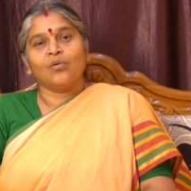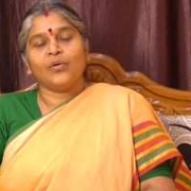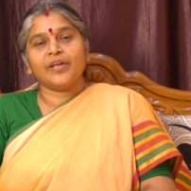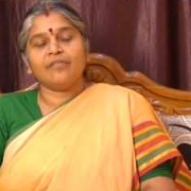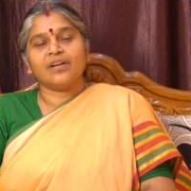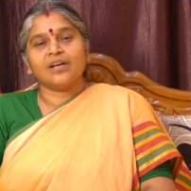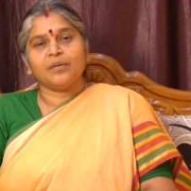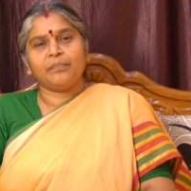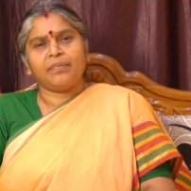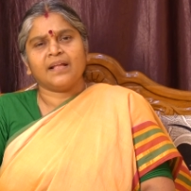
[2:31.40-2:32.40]

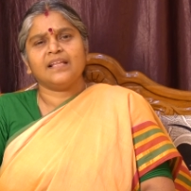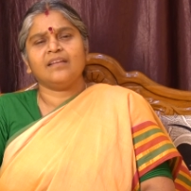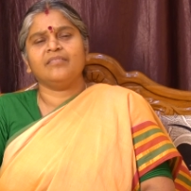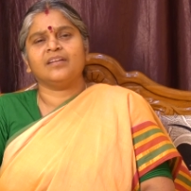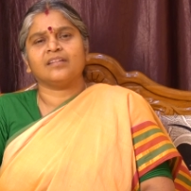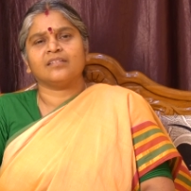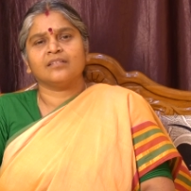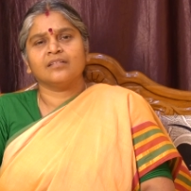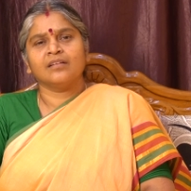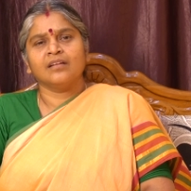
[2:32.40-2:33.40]
குயவனுக்கு பதறிவிட்டது
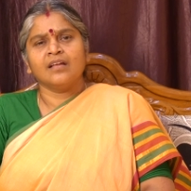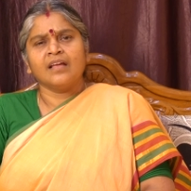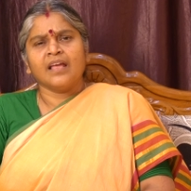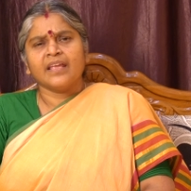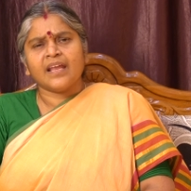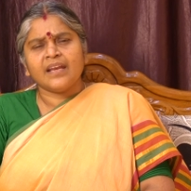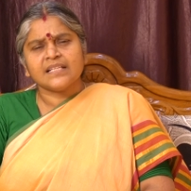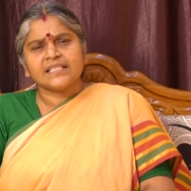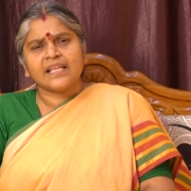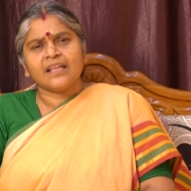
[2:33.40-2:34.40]
என்ன
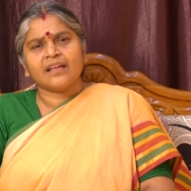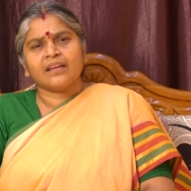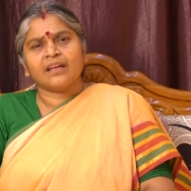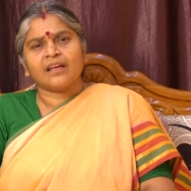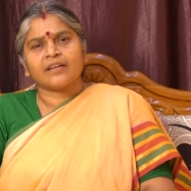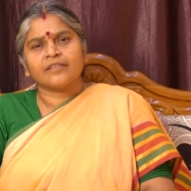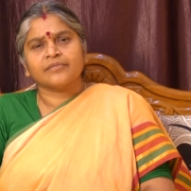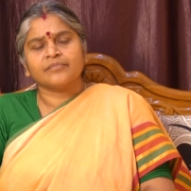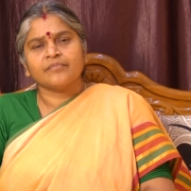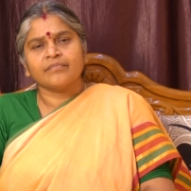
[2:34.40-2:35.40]
செய்றீங்க நீங்க
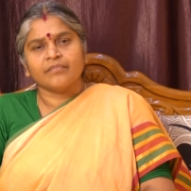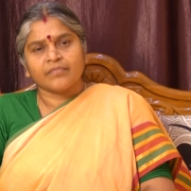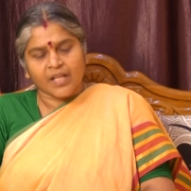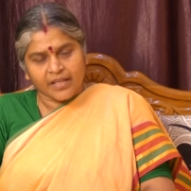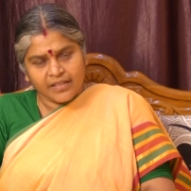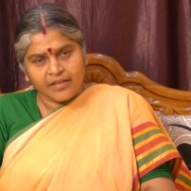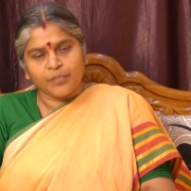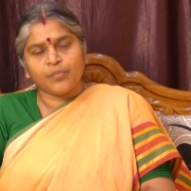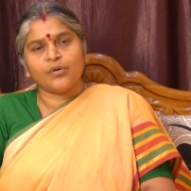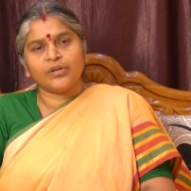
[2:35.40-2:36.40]
இரு
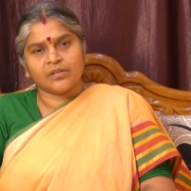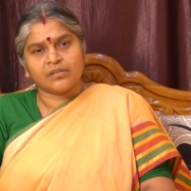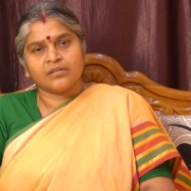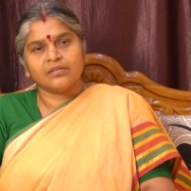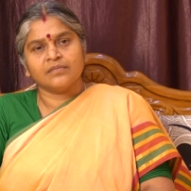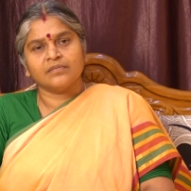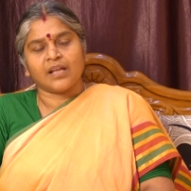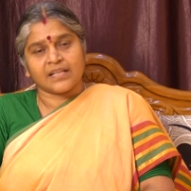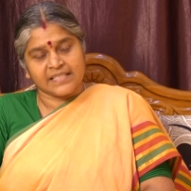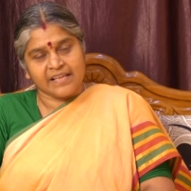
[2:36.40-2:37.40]
பொறு
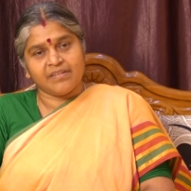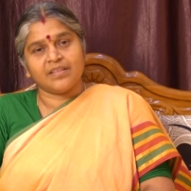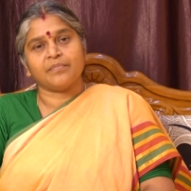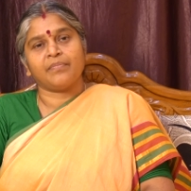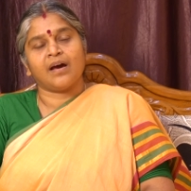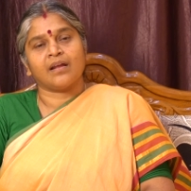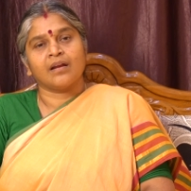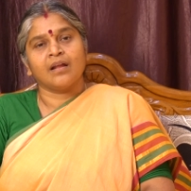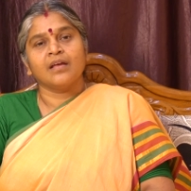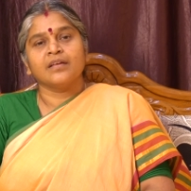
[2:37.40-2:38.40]
நான் செய்வதை பார்
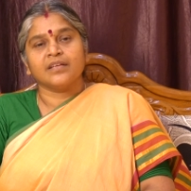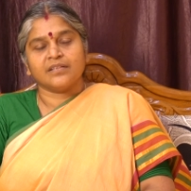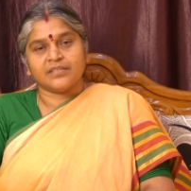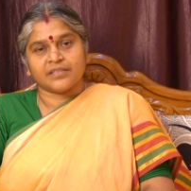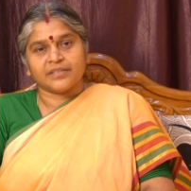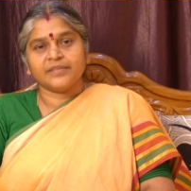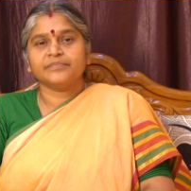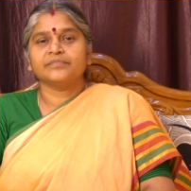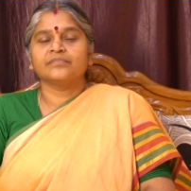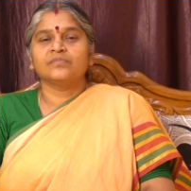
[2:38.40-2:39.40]
என்று
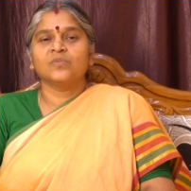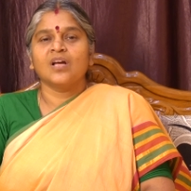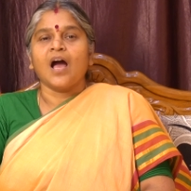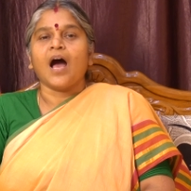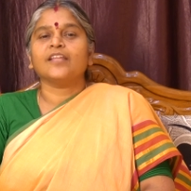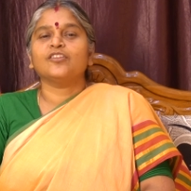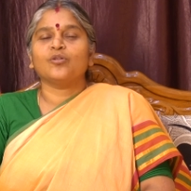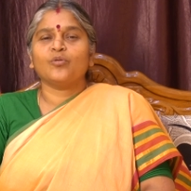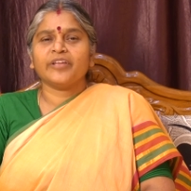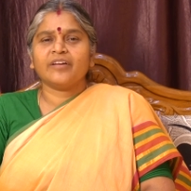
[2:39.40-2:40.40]
அந்த
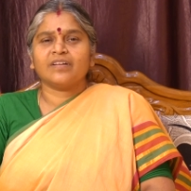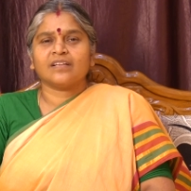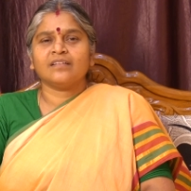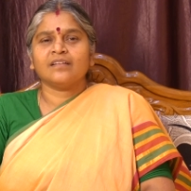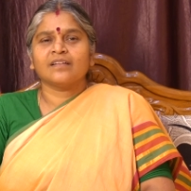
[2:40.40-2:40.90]
குயவன்